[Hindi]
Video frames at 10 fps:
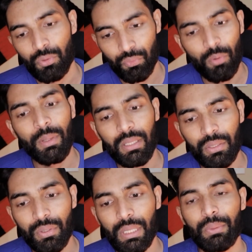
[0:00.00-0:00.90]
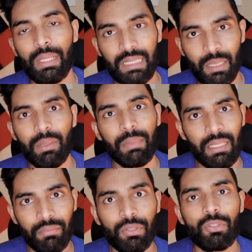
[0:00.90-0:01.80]
तो वो मैं कंटिन्यू करूँगा तभी
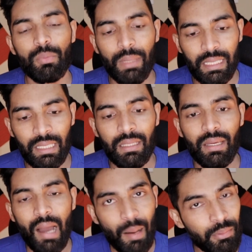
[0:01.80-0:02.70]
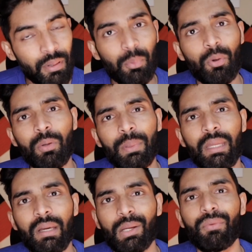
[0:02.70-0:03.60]
मेरी वीडियो जो बाकी अभी मैं अपलोड भी
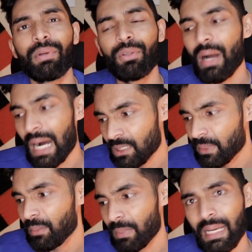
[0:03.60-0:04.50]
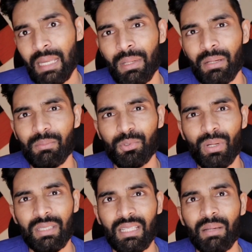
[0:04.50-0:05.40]
नहीं कर रहा हूँ वीडियो आज मैंने बनाई बट
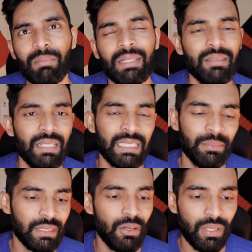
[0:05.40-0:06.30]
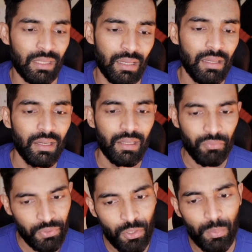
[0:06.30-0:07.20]
थोड़ा सा ना मन अजीब सा हो रहा था
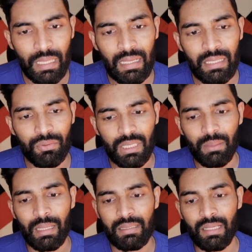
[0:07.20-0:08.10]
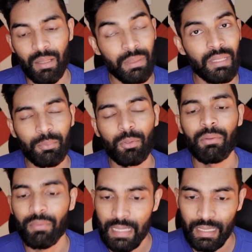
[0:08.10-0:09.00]
वीडियो बना ली उसके बाद से अभी अब तो
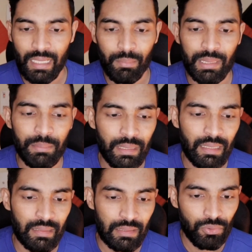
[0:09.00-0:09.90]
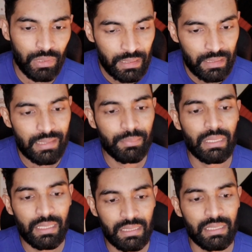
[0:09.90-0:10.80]
मैं बनाने का मन भी नहीं कर रहा तो देखते हैं जब तक
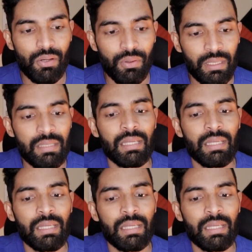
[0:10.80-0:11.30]
ये चीज़ें होंगी